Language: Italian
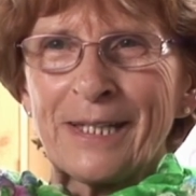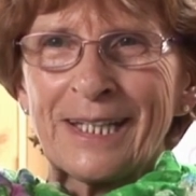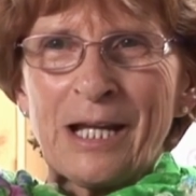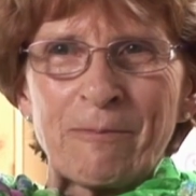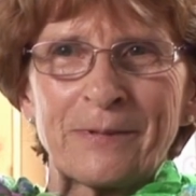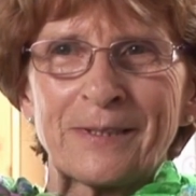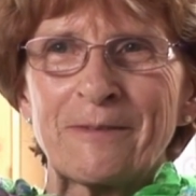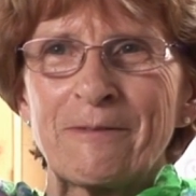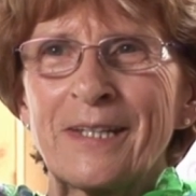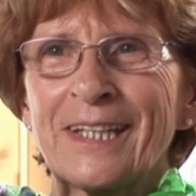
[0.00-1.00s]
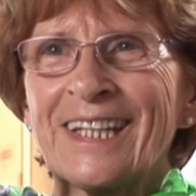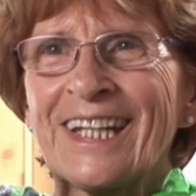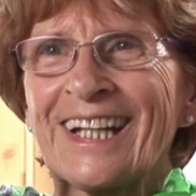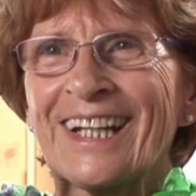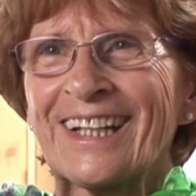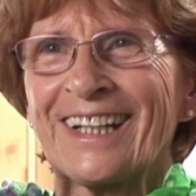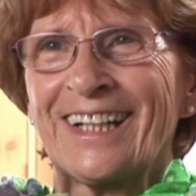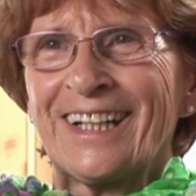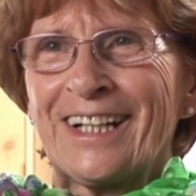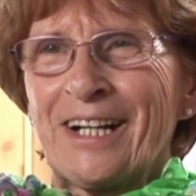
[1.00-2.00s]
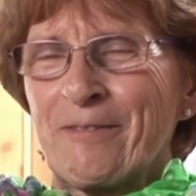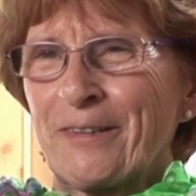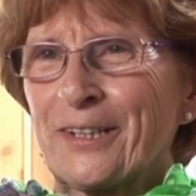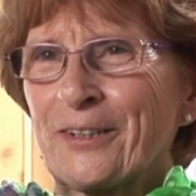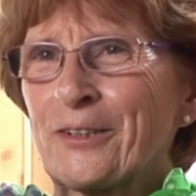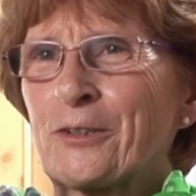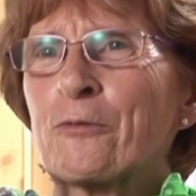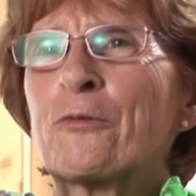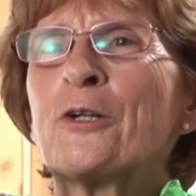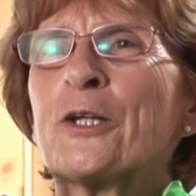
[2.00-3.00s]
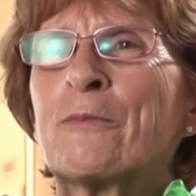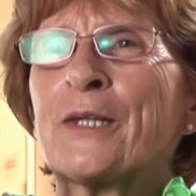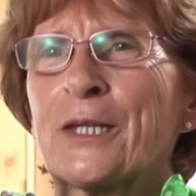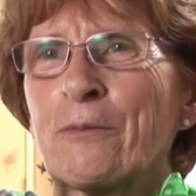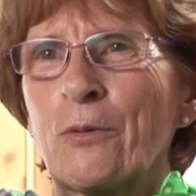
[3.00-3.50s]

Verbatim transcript: qui mi sento al sicuro, qui sono a casa.